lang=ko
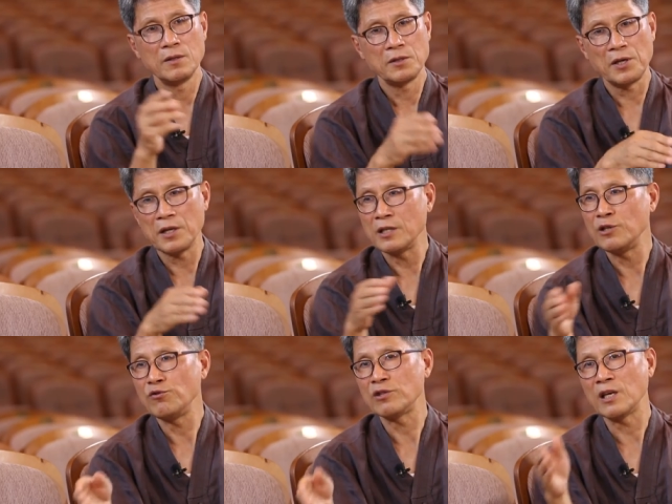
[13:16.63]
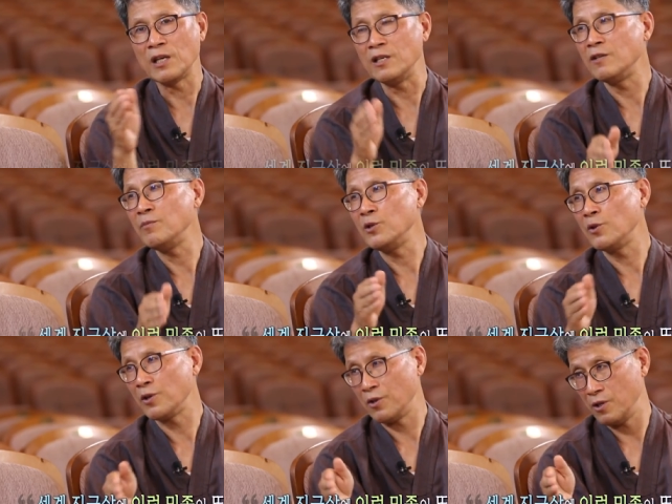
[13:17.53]
세계 지구상에 이런
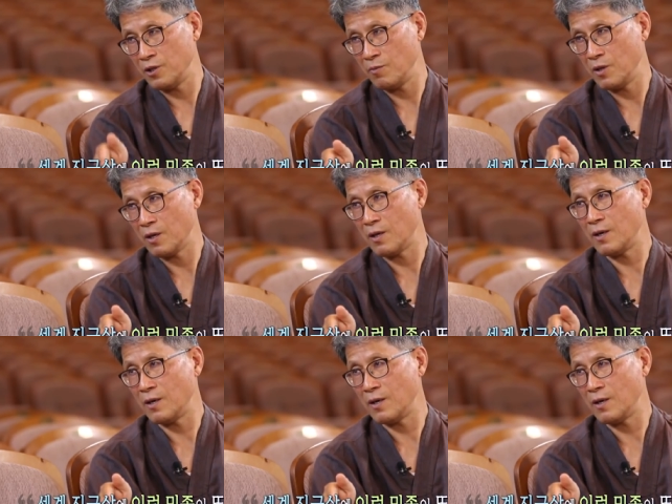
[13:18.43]
민족이 어디 있습니까?